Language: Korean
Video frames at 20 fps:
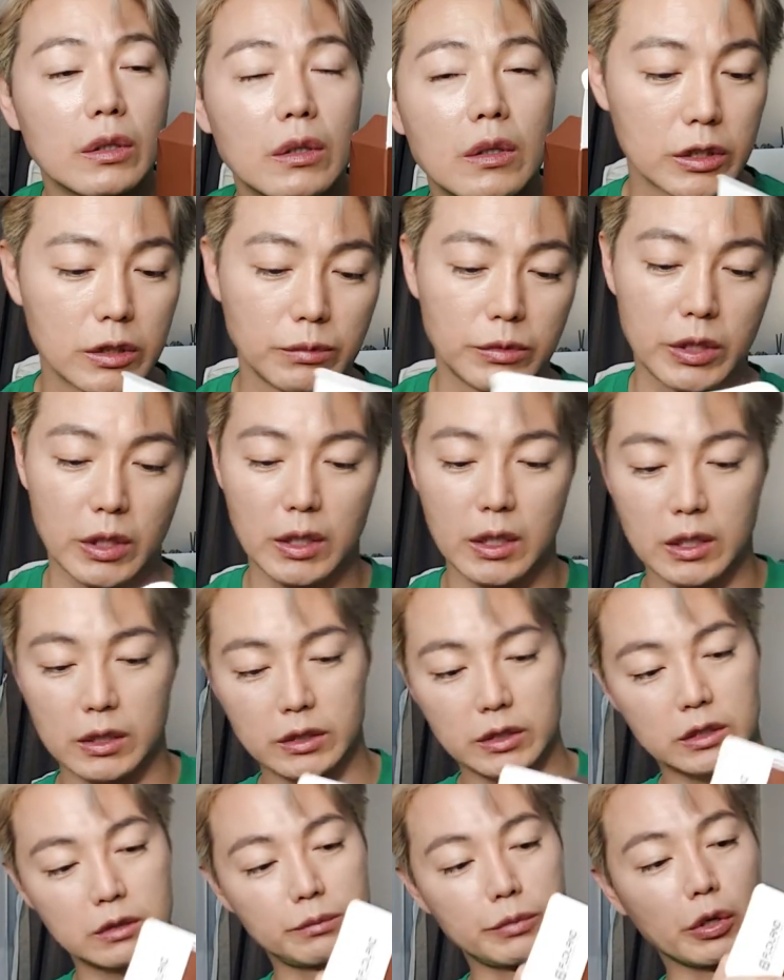제가
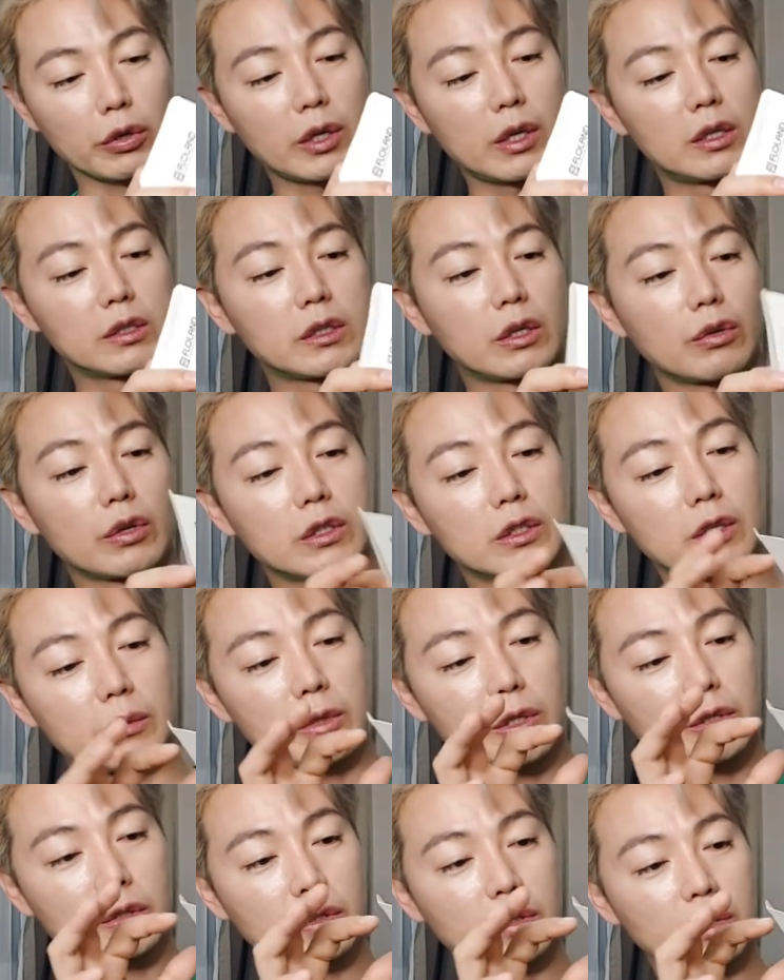지금 몇 개를
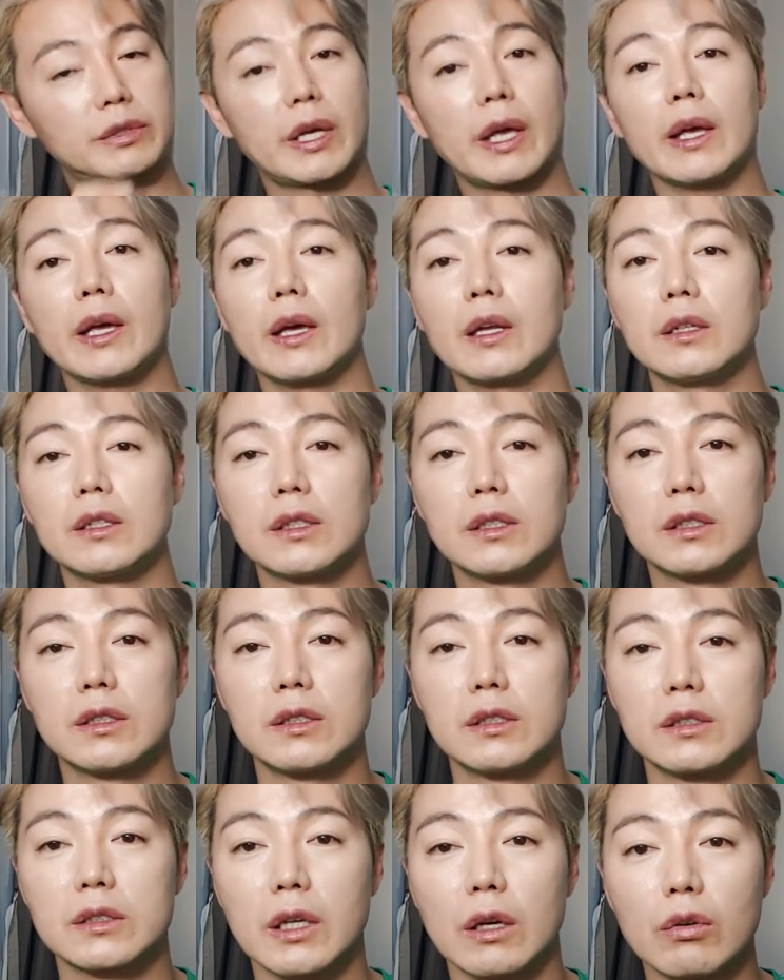사용했냐면
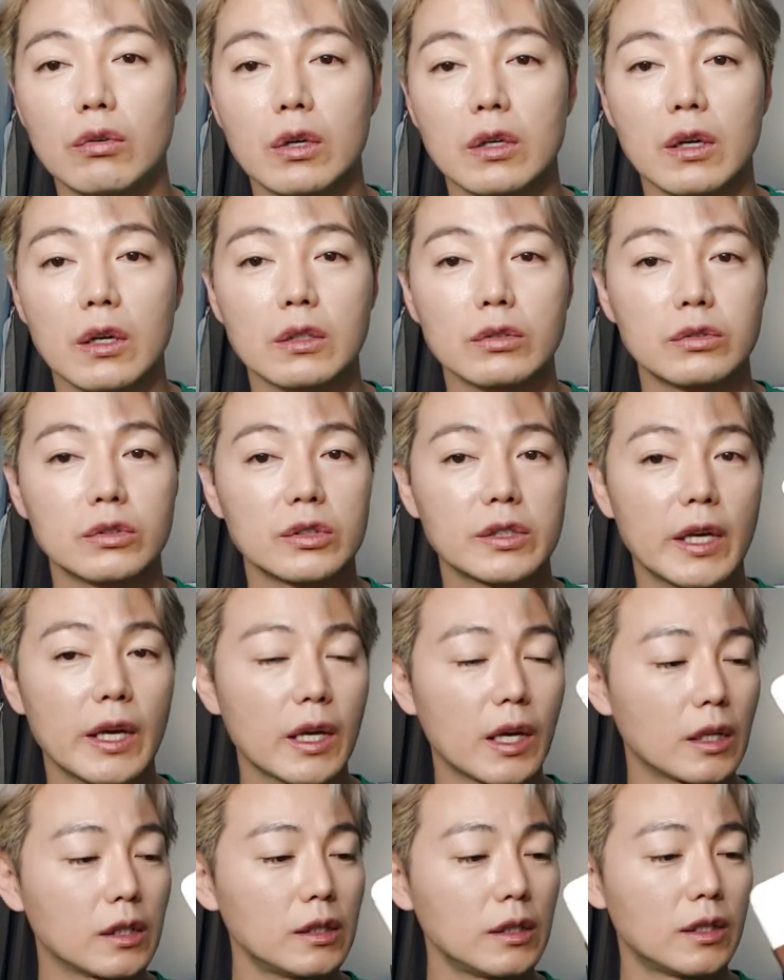3개를 사용을 했거든요.
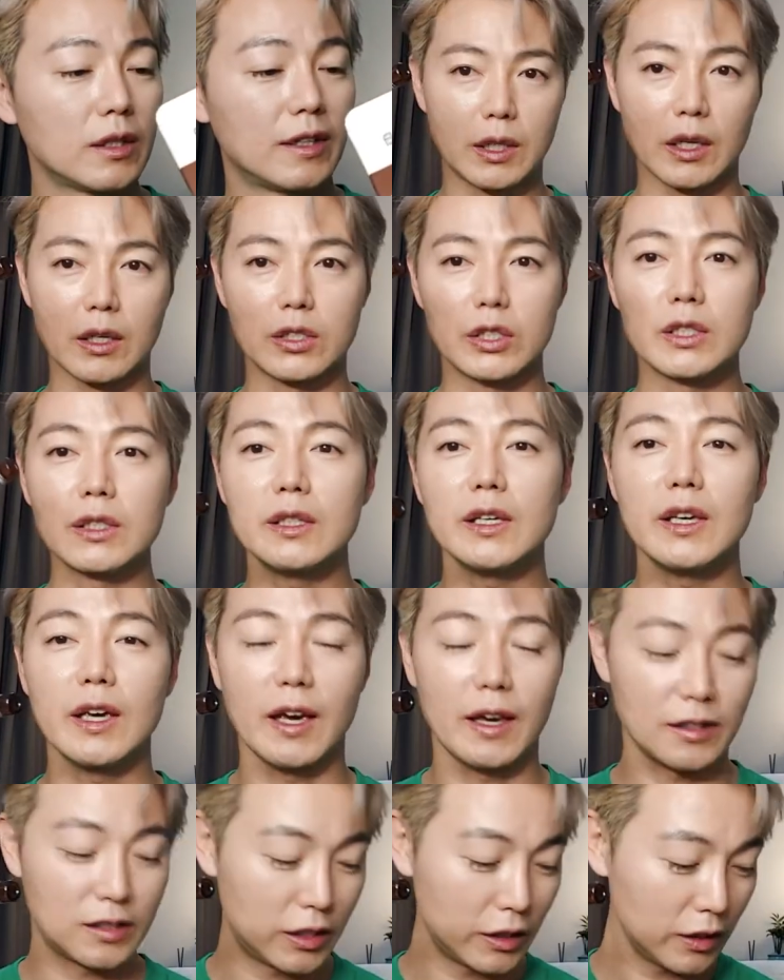3개를 되게
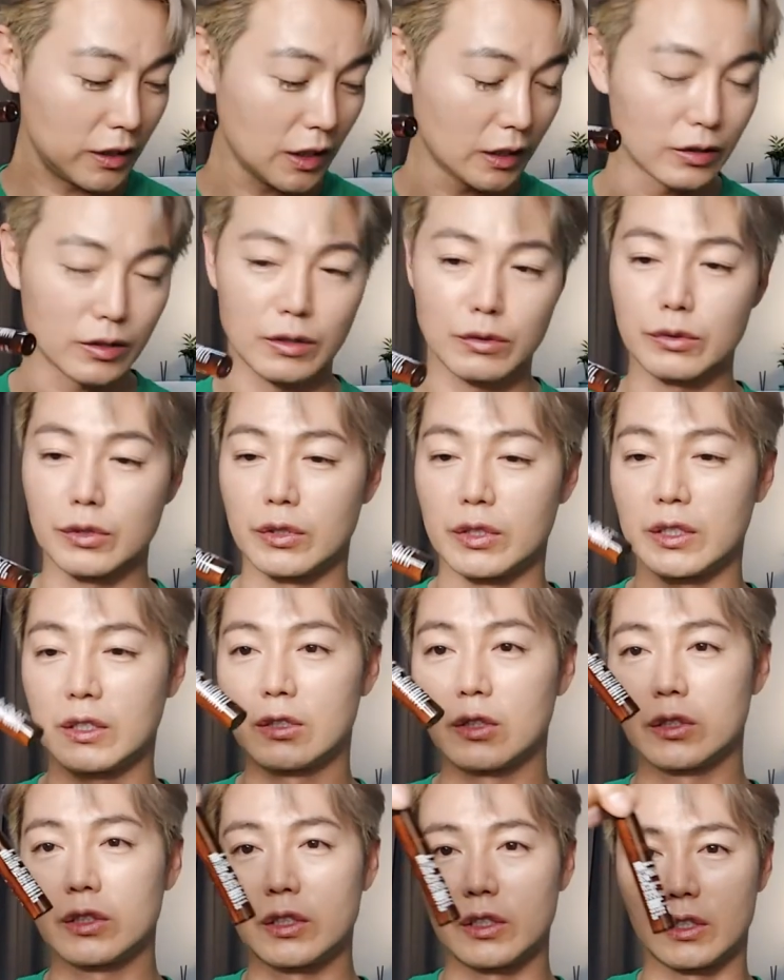신기하더라고요.
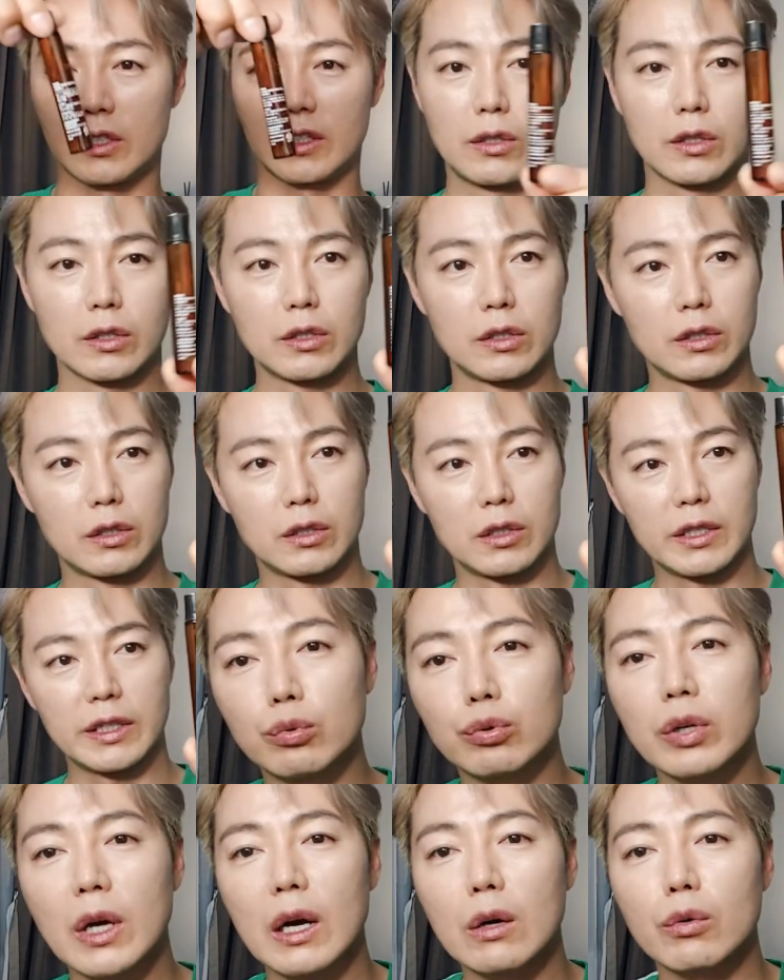이거를
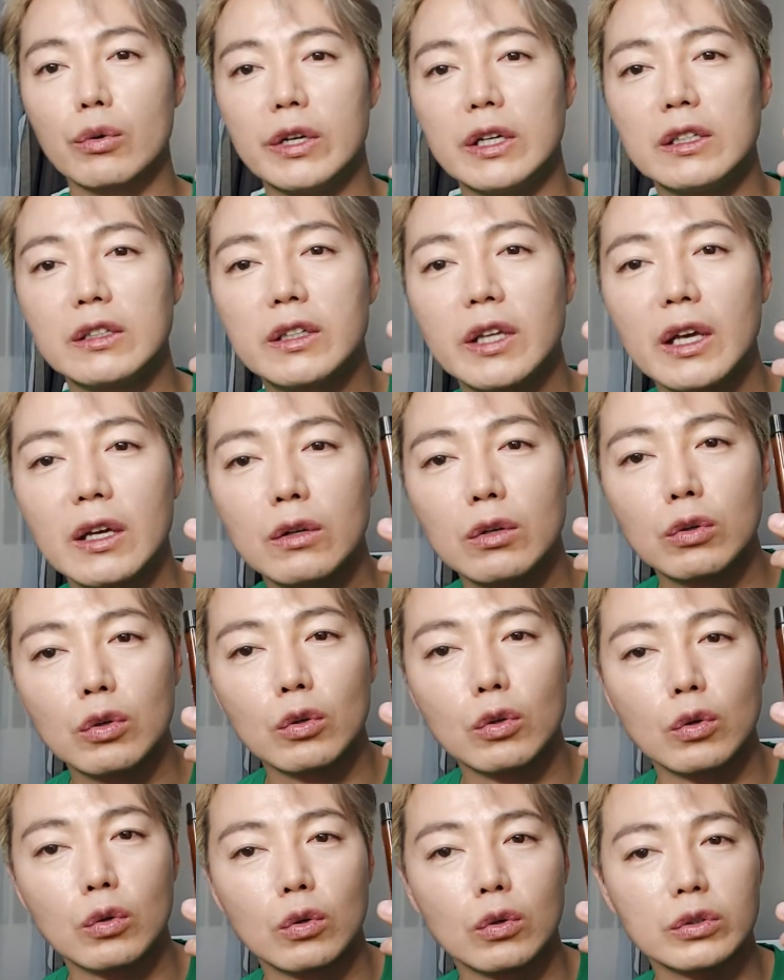물하고
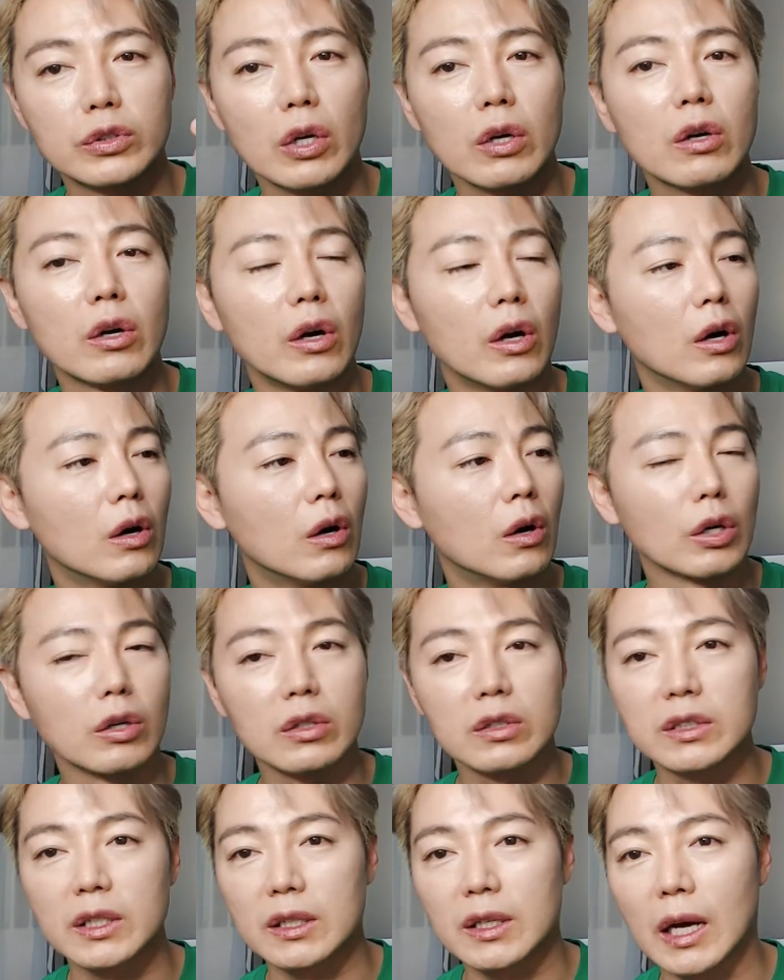1:1로 섞어요.
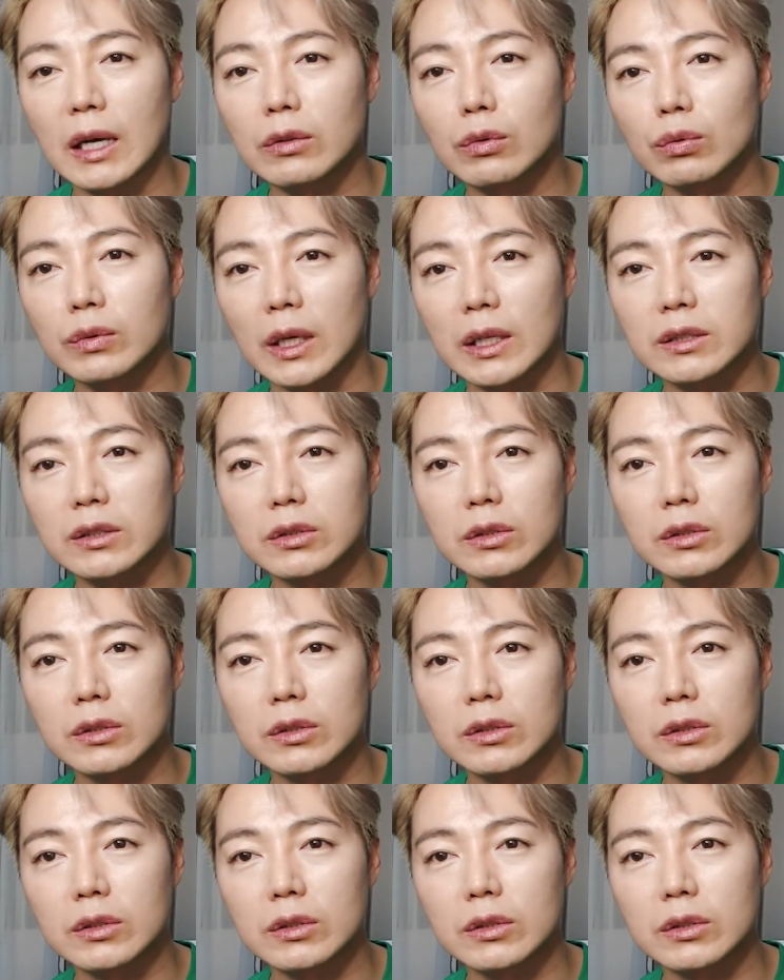저는 그냥 한 통 다